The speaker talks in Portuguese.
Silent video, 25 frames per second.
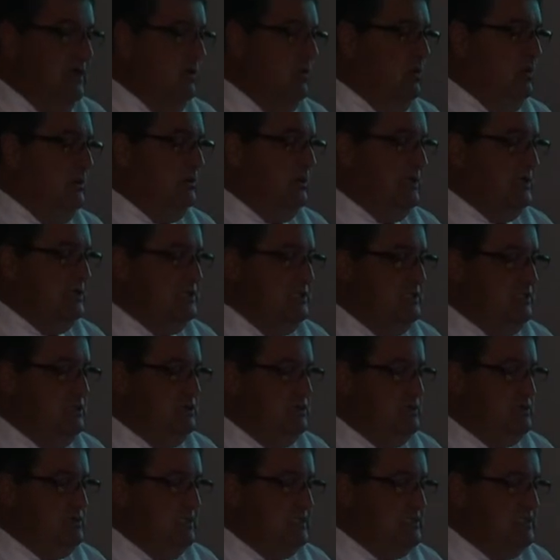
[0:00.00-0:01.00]
Quando que a
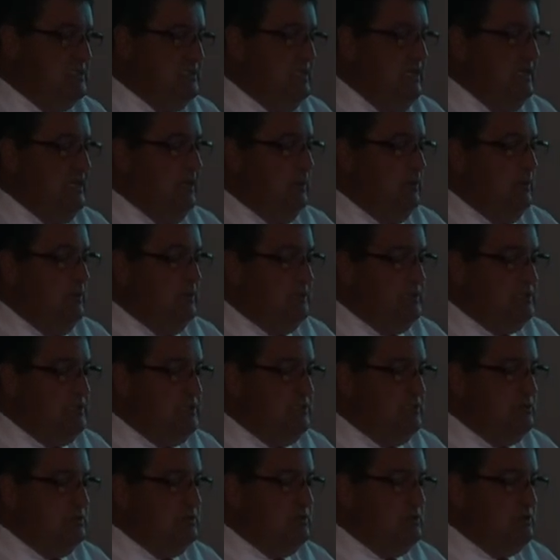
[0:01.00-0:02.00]
gente usa sangue, quando a
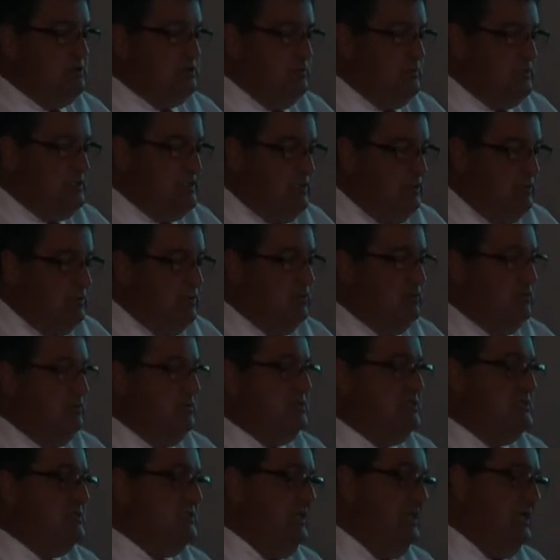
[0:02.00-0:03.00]
gente usa substituto
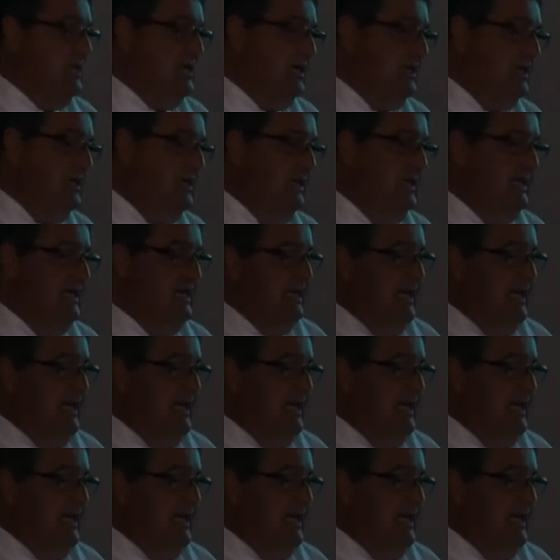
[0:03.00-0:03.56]
de sangue,